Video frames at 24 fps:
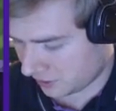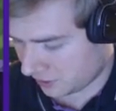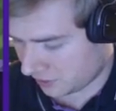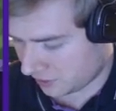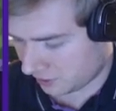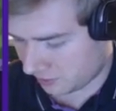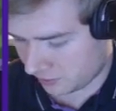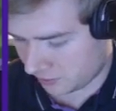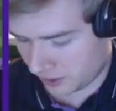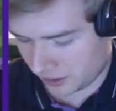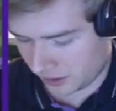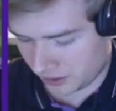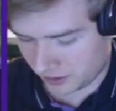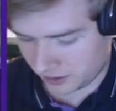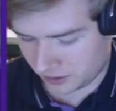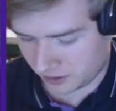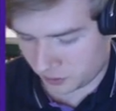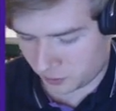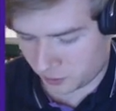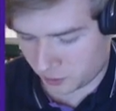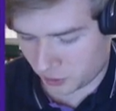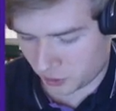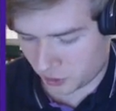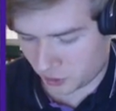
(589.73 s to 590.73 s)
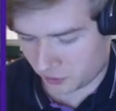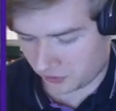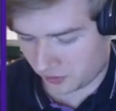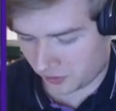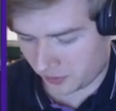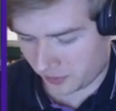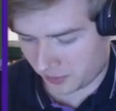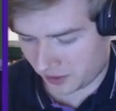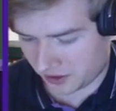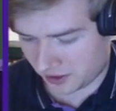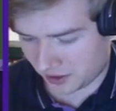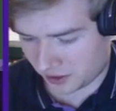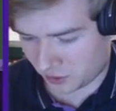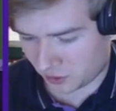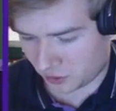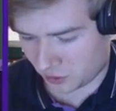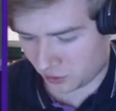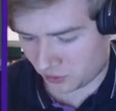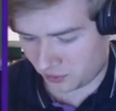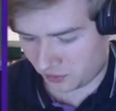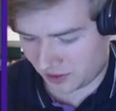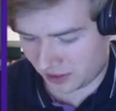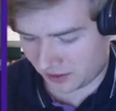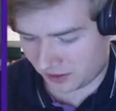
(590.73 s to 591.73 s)
Ben, je pense qu'on va partir sur une
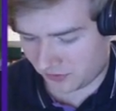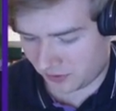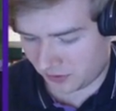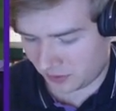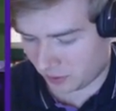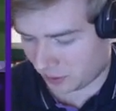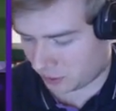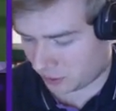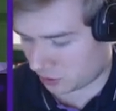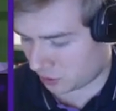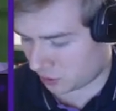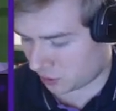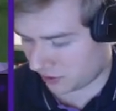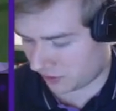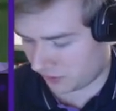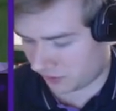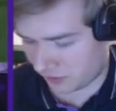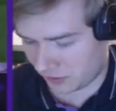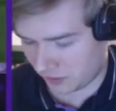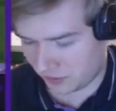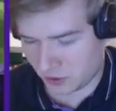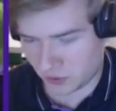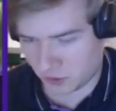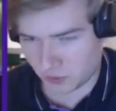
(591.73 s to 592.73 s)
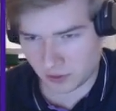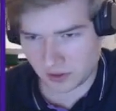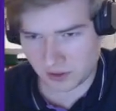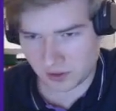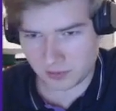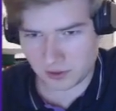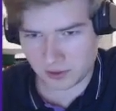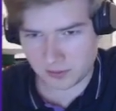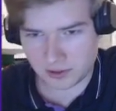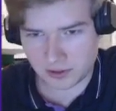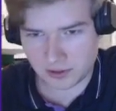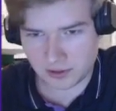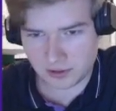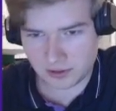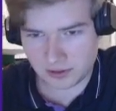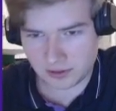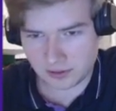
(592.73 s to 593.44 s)
petite vibre obscure des familles, tout simplement.